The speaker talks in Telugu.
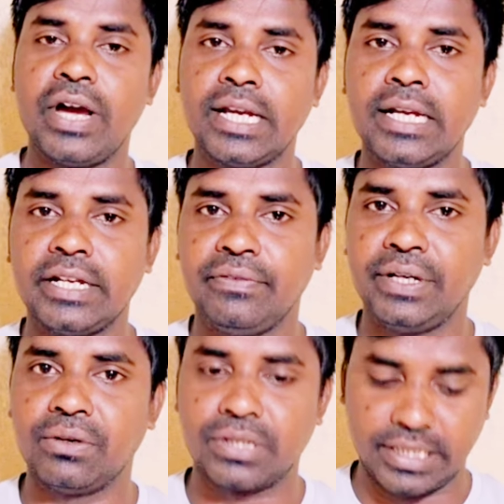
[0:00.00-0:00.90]
వైరల్ అయిన
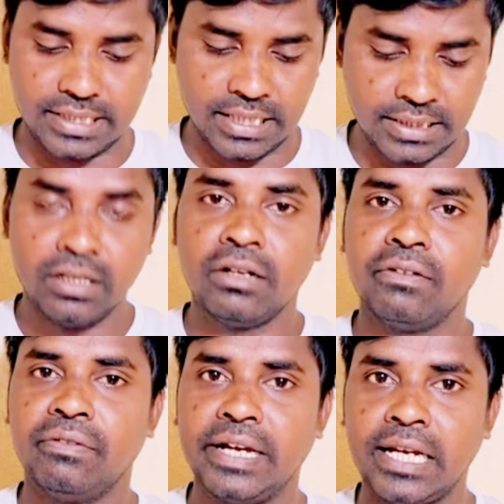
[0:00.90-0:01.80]
వీడియో ఉంటాయి కదా
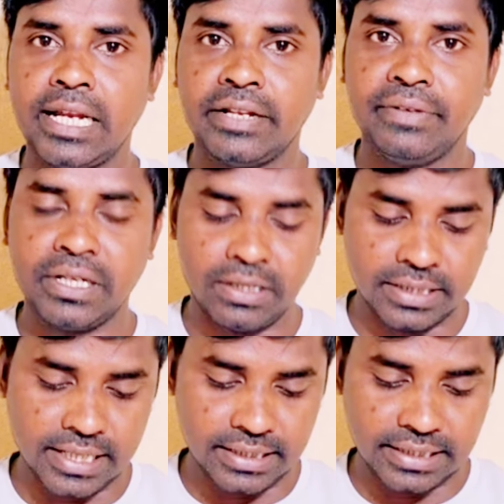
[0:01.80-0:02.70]
వైరల్ అయిన వీడియో
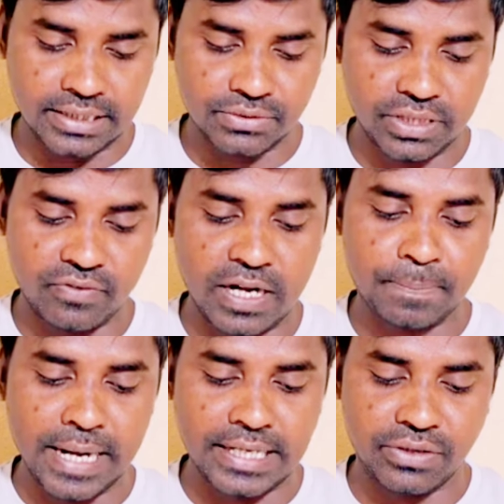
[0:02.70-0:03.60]
అంటే ఏంటి ఇక్కడ చూడండి
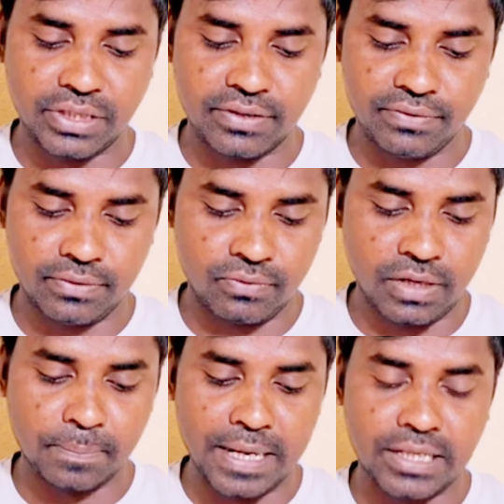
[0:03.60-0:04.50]
వన్ పాయింట్ టూకే
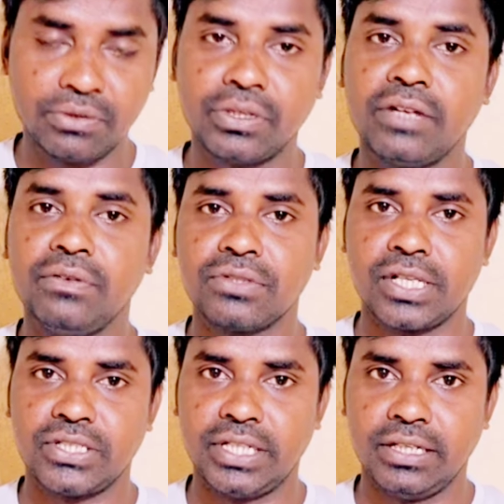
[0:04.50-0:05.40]
వన్ పాయింట్ టూకే
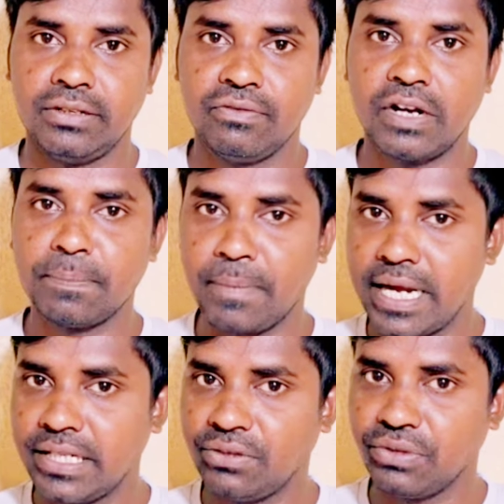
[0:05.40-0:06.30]
వ్యూస్ వచ్చినాయి వన్
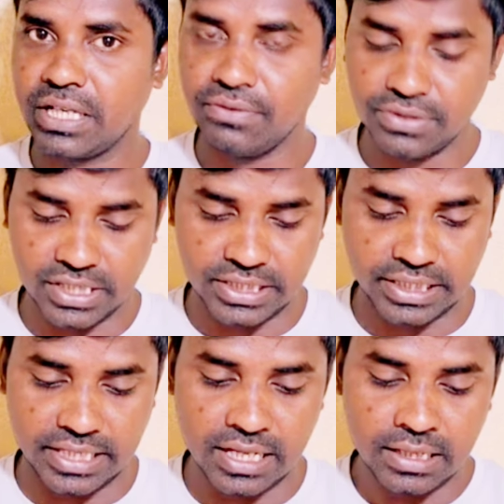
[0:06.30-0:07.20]
పాయింట్ టూ కే వ్యూస్
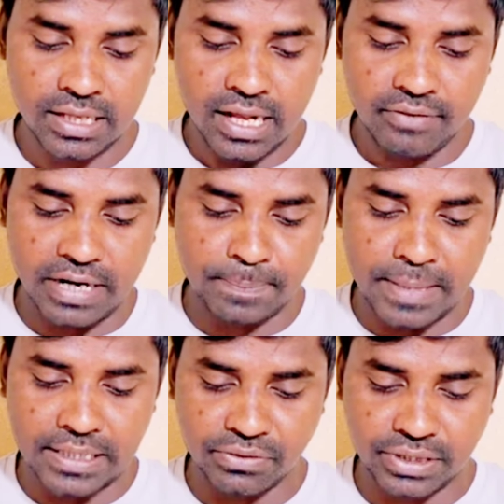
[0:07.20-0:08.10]
వచ్చినాయి కదా వన్
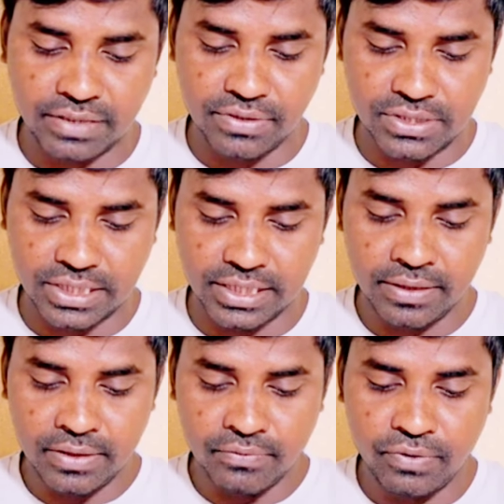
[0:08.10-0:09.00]
పాయింట్ టూ కే వ్యూస్కి
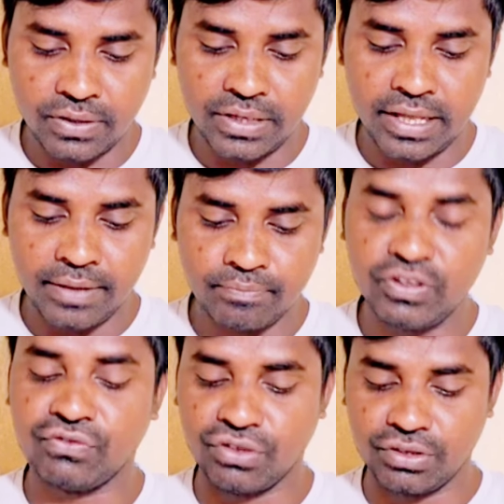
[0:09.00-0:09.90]
వన్ డే
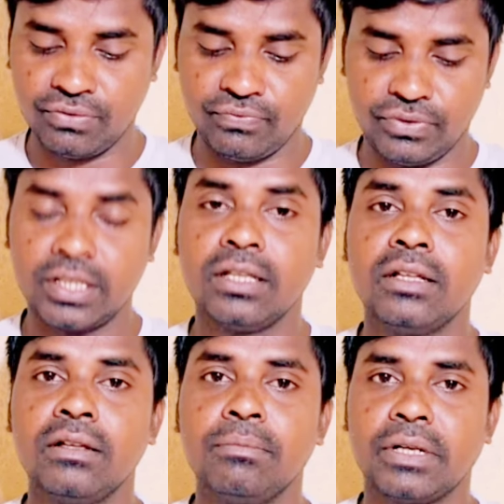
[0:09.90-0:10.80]
బిఫోర్
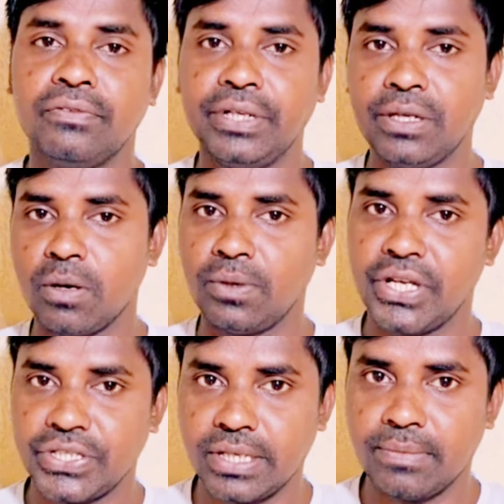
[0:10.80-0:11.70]
మనం వీడియో
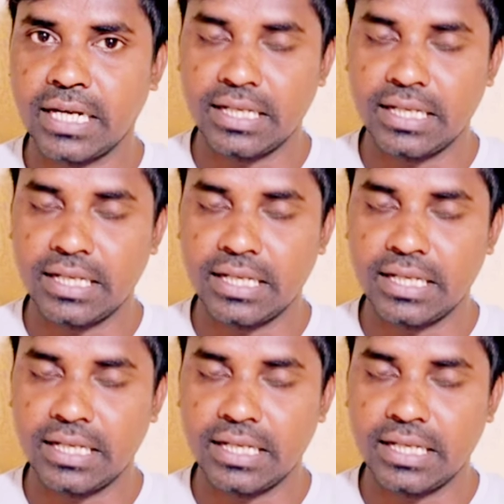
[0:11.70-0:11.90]
అప్లోడ్ చేసాం